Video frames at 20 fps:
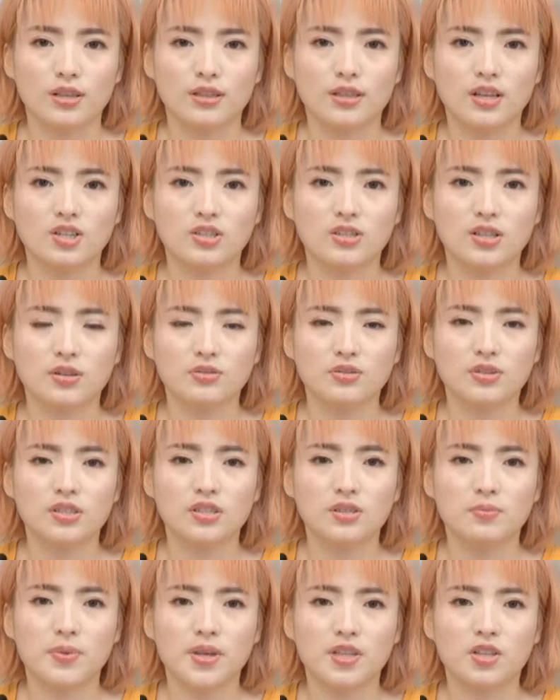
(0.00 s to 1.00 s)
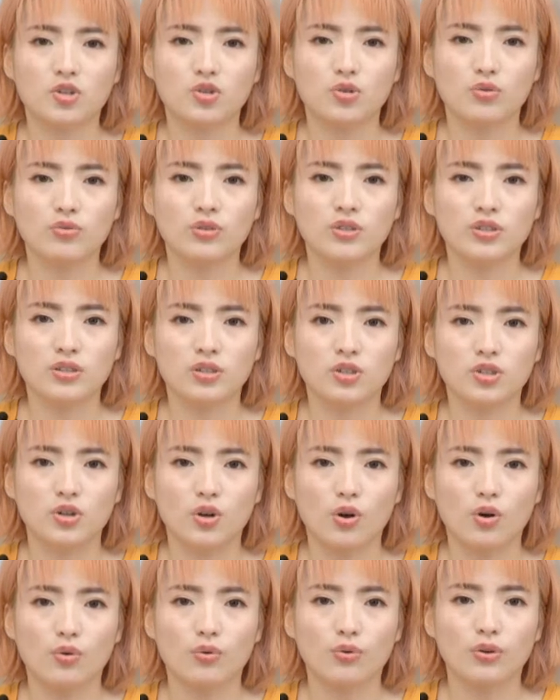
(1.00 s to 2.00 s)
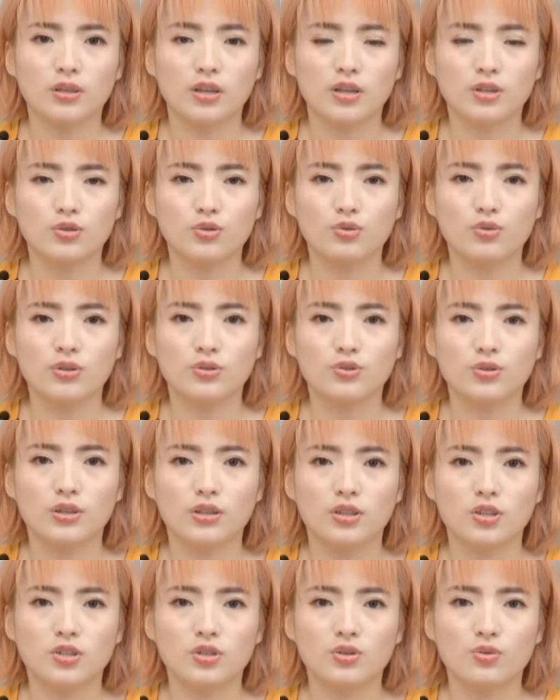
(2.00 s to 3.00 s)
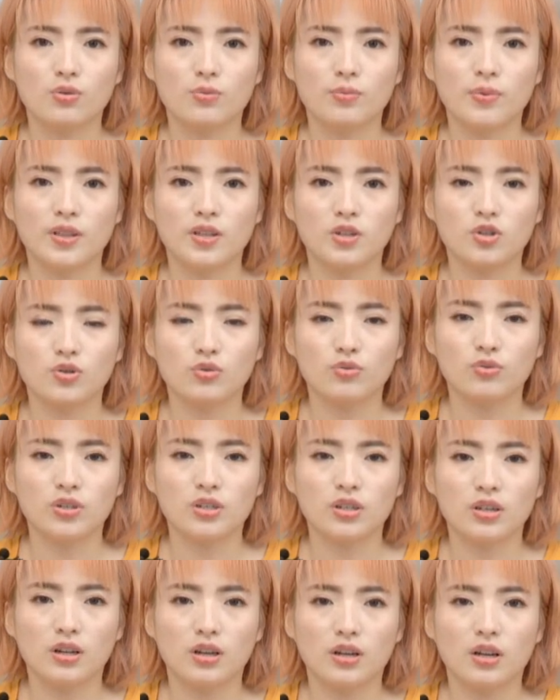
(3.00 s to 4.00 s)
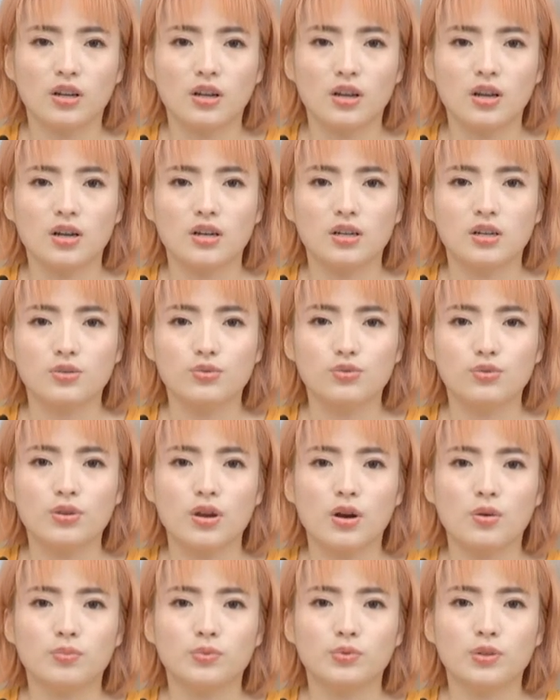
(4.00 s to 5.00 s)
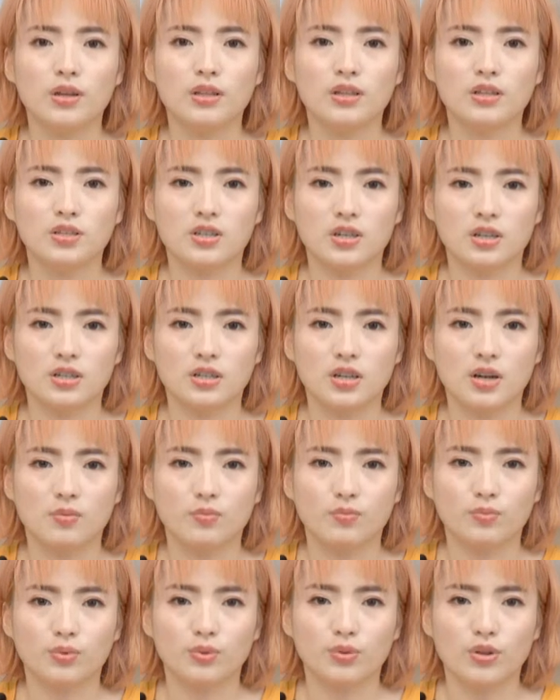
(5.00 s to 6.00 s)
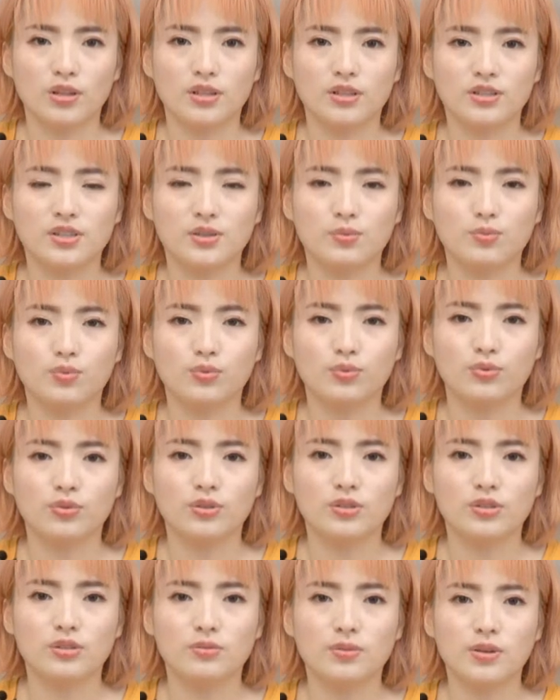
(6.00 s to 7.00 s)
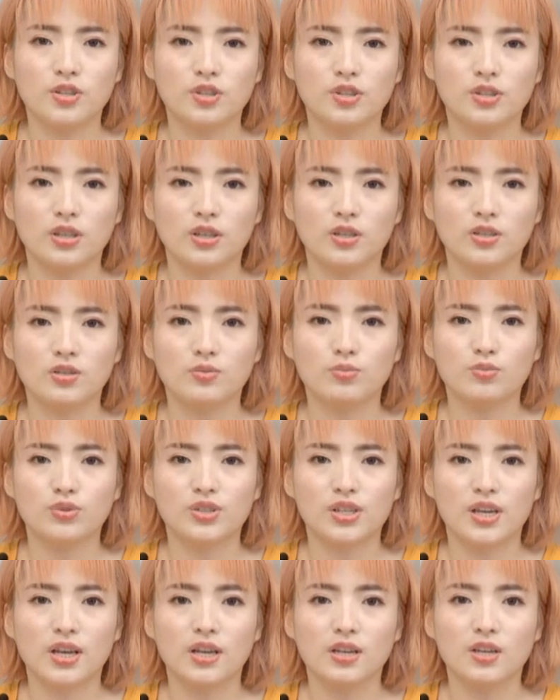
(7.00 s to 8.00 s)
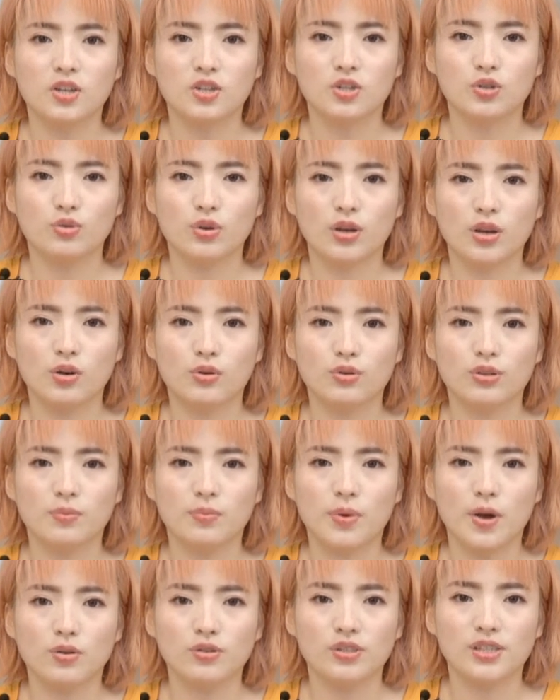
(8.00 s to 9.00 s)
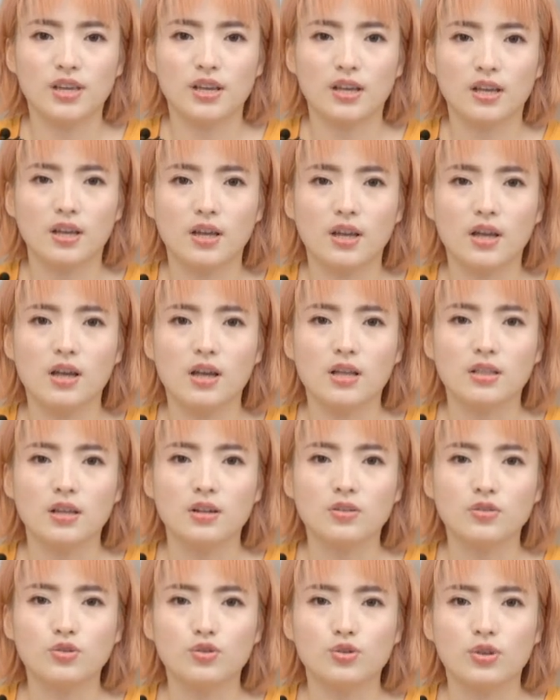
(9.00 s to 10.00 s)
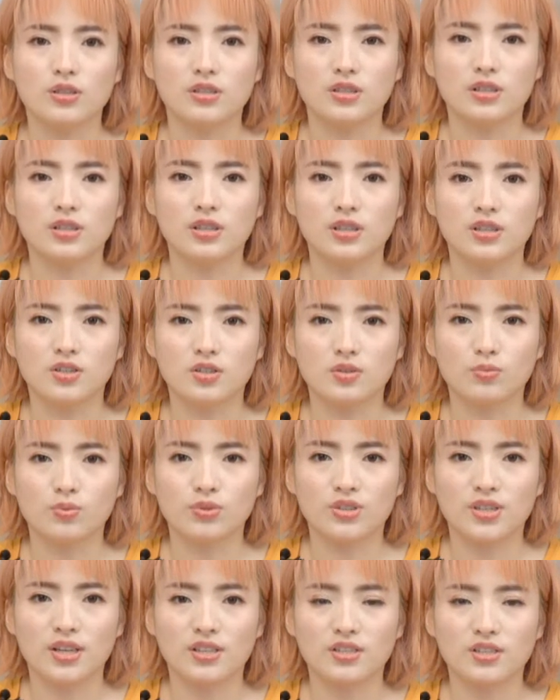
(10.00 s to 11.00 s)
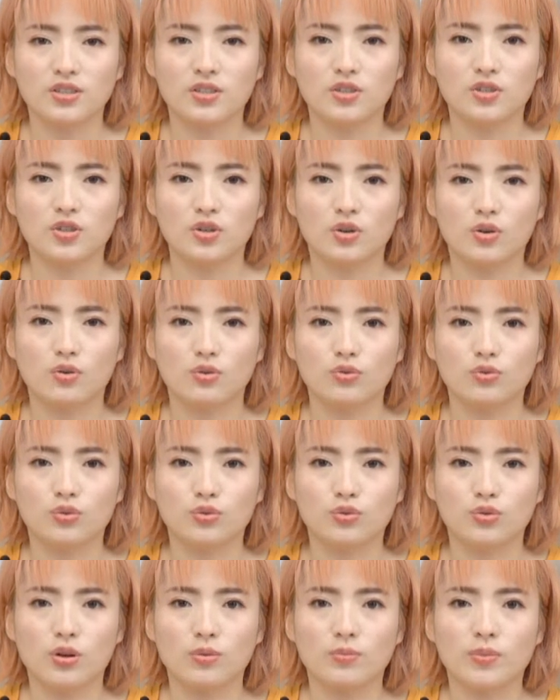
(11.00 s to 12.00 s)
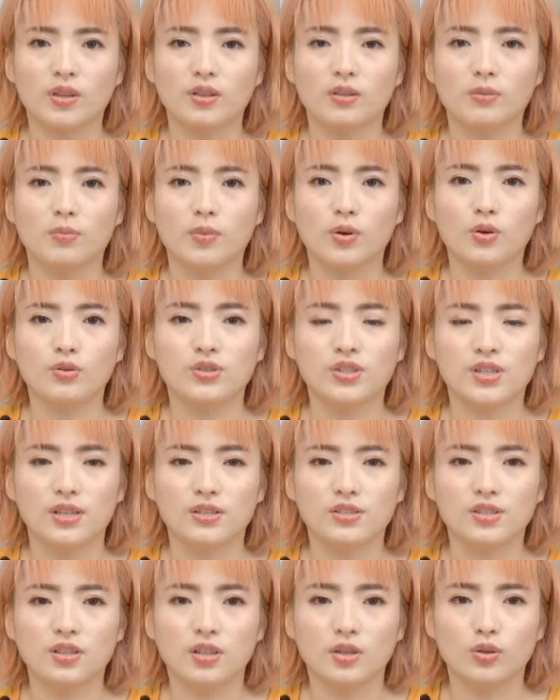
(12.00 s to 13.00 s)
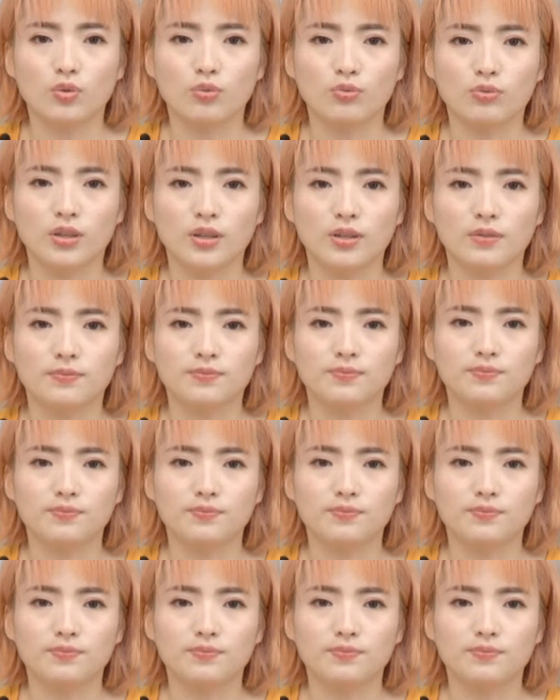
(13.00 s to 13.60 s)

但是当自己变得充实的时候，也就会觉得生活变得充实了。人需要不断的成长，不断的进步，即便是停滞不前，也是退后的表现。当你选择停止不前进的时候，就说明你没有前进的动力。